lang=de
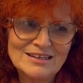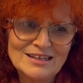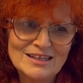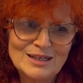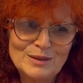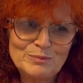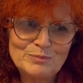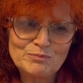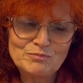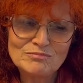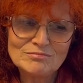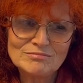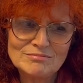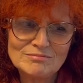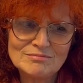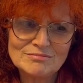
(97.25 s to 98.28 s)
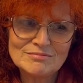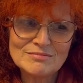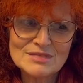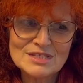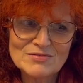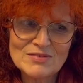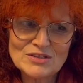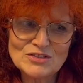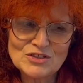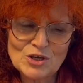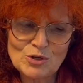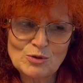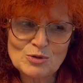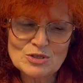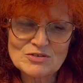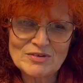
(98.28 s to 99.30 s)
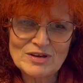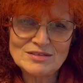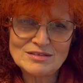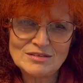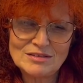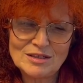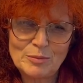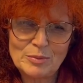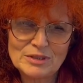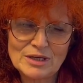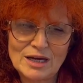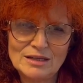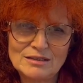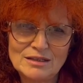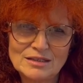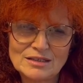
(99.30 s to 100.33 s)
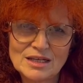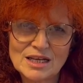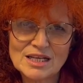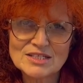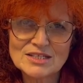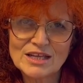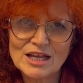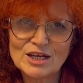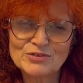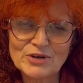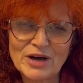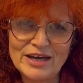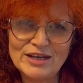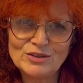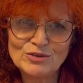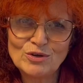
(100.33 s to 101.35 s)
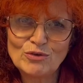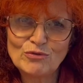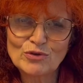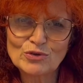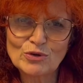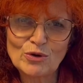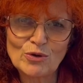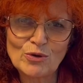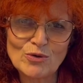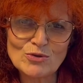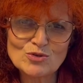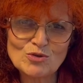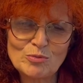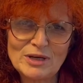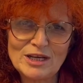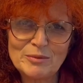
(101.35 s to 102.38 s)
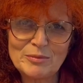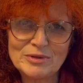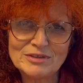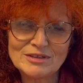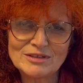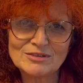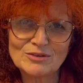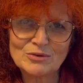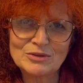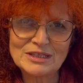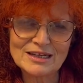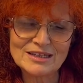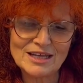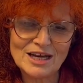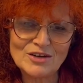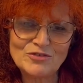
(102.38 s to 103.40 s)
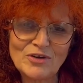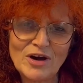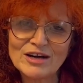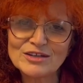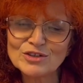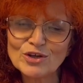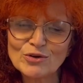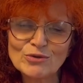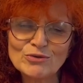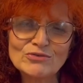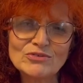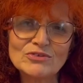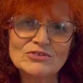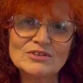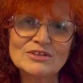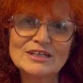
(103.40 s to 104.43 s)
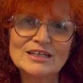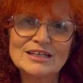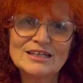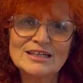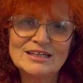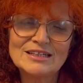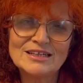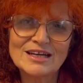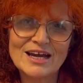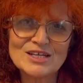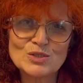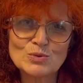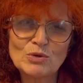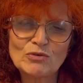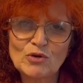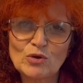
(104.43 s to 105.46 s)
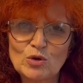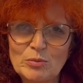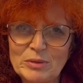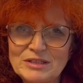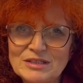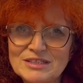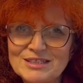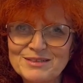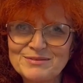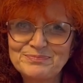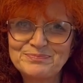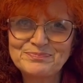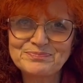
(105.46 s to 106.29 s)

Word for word: Ähm, 2021 habe ich eine internationale Vereinigung von Holocaust-Überlebenden und ihren Nachfahren gegründet, die heißt We for Humanity.